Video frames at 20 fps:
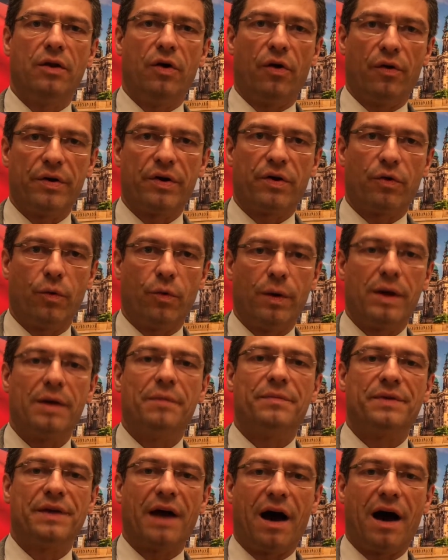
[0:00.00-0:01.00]
Euro
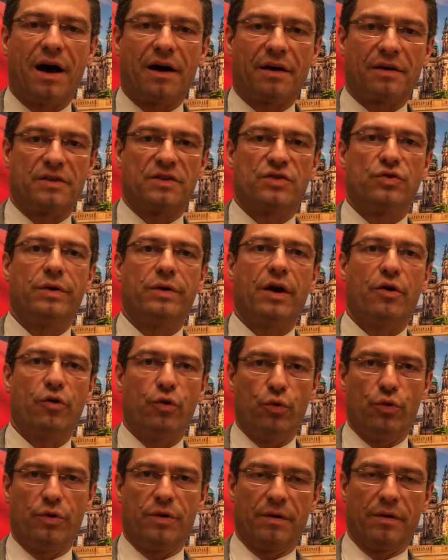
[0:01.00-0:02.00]
im Jahr zu
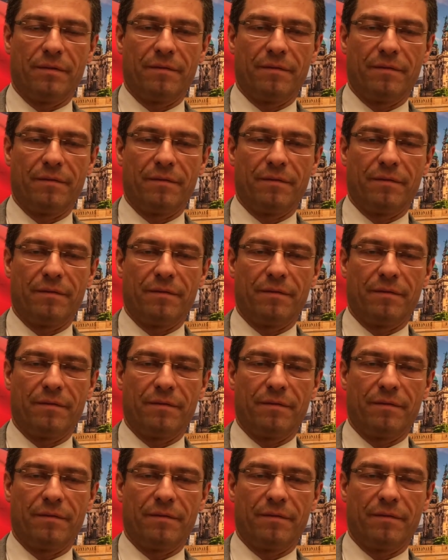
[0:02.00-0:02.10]
erhöhen.